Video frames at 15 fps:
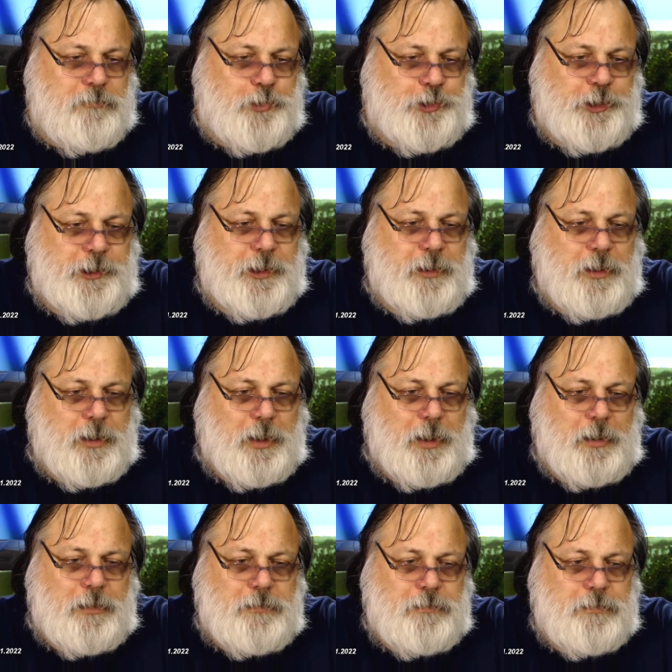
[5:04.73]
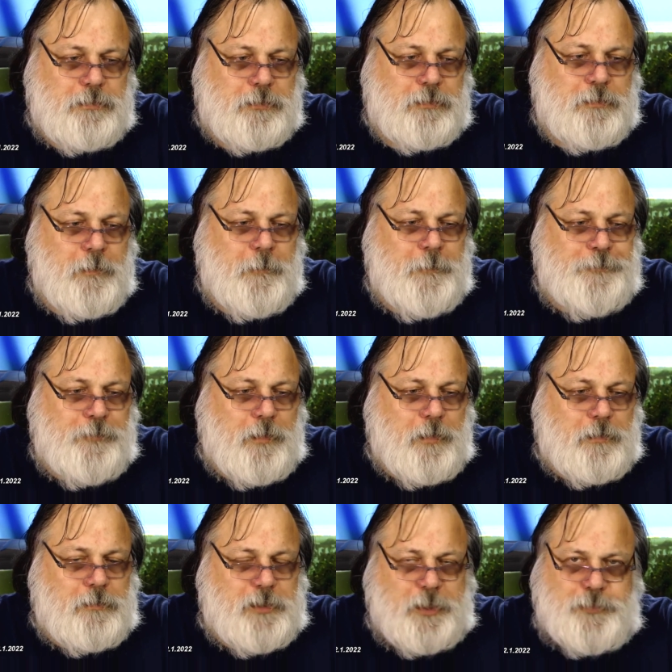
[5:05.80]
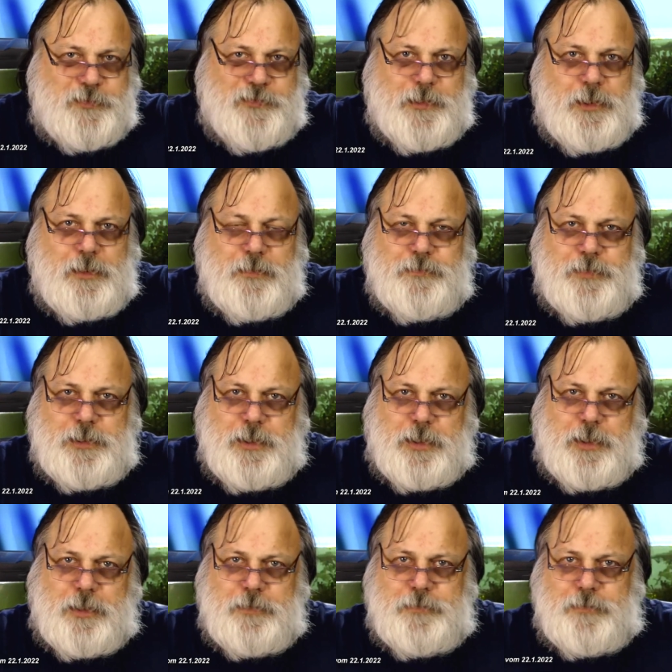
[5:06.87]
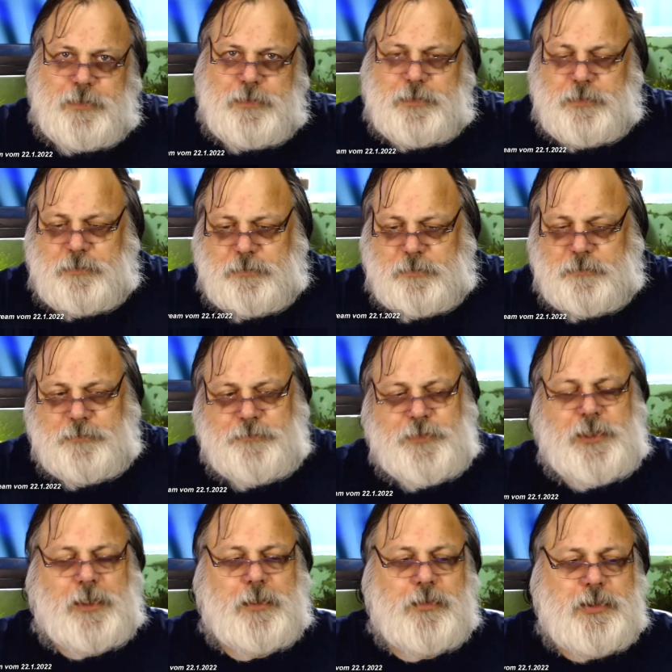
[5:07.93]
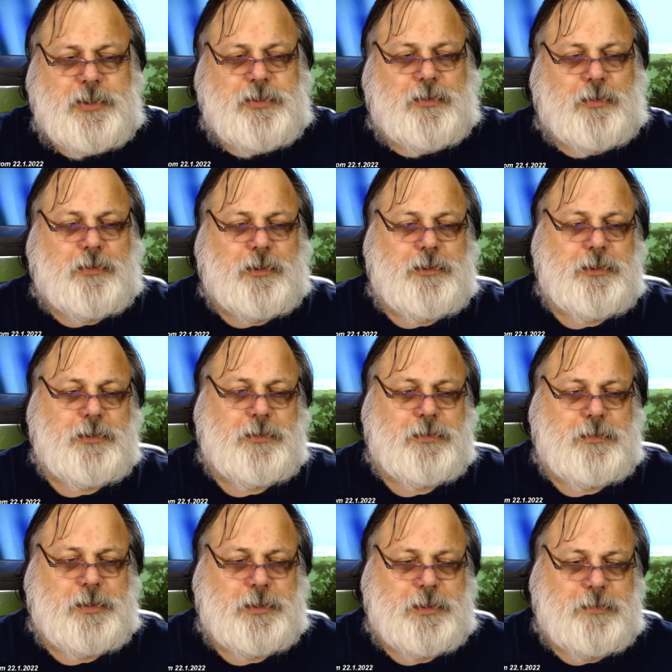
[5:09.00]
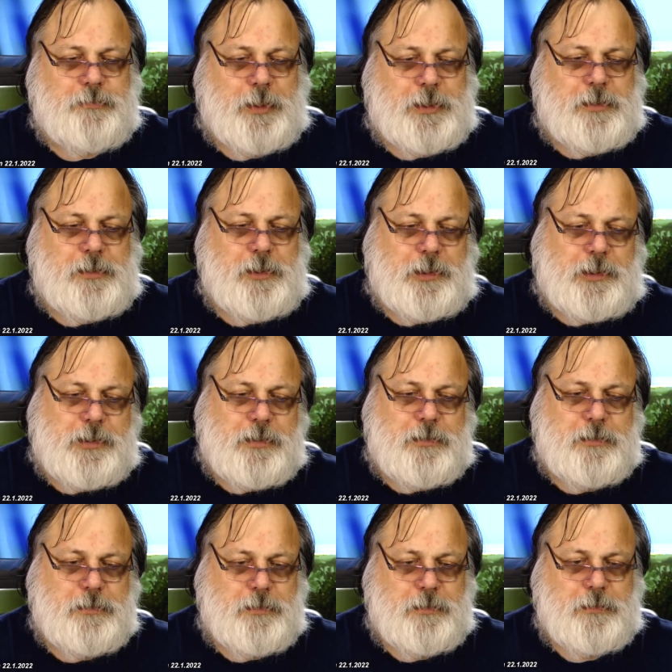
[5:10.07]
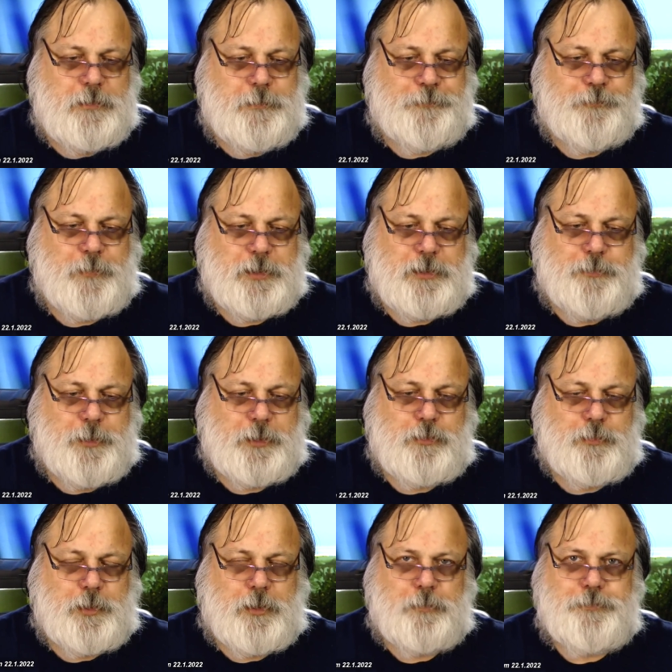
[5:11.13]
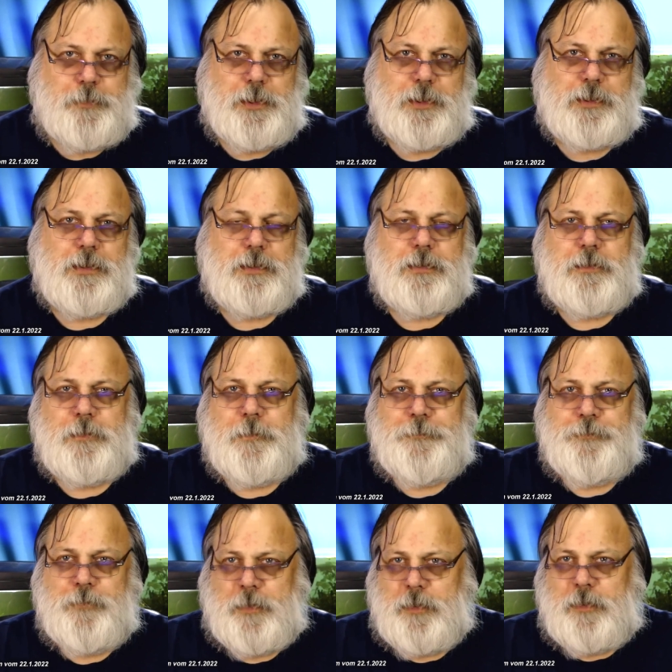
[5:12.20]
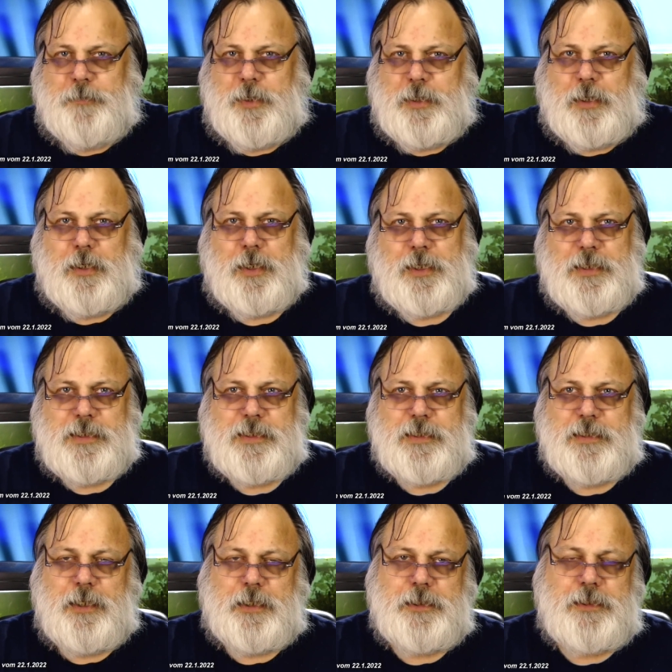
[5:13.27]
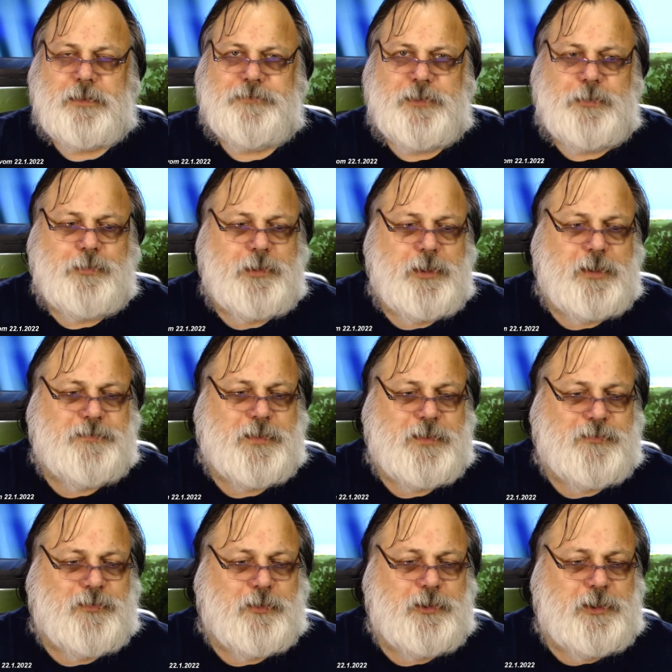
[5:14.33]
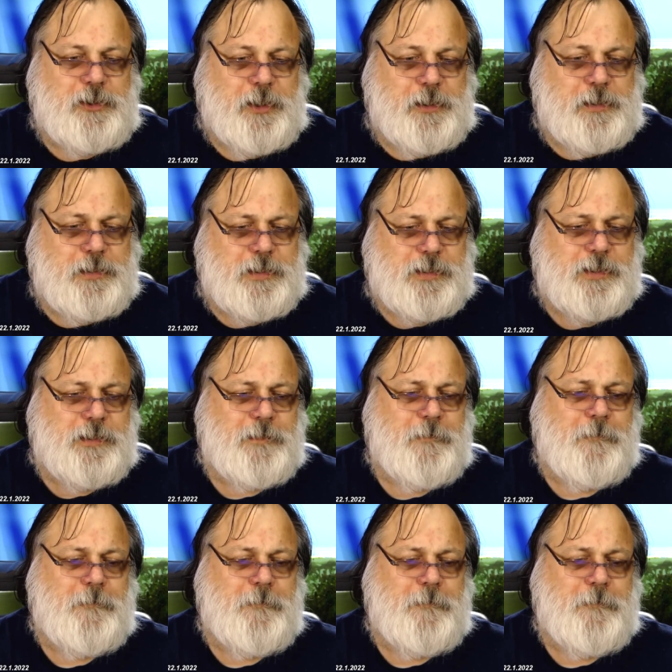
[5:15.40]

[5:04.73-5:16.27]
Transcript: Schied egal. Selbst wenn er, wenn er äh, wieder austrocknet, das macht nichts. Das macht überhaupt nichts. Ich meine, klar ist es leichter, wenn du ihn etwas feucht hältst.